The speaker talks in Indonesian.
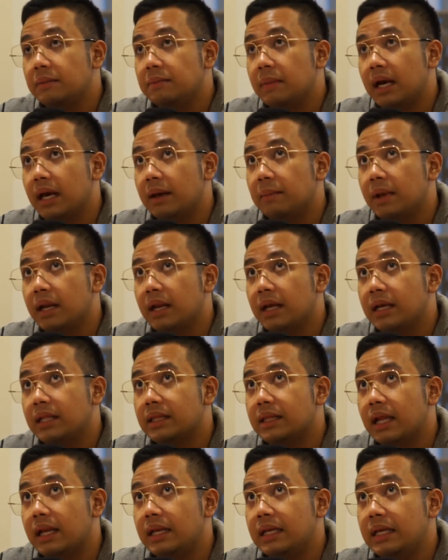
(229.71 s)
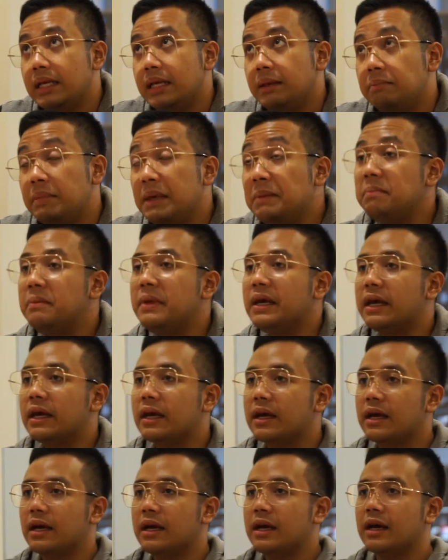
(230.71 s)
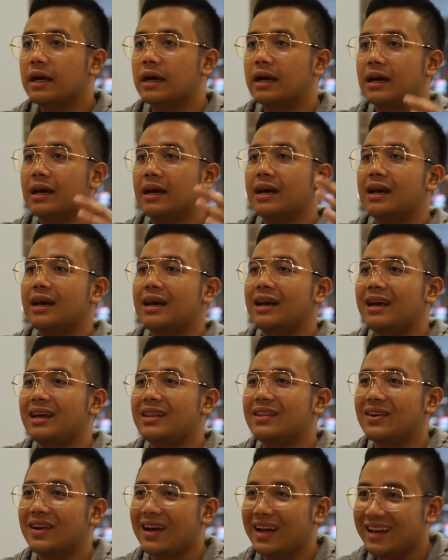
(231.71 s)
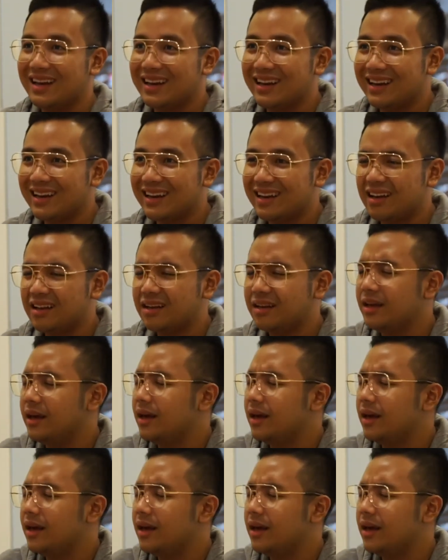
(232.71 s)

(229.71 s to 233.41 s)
bagaimana kita dibimbing gitu kan mm-hmm.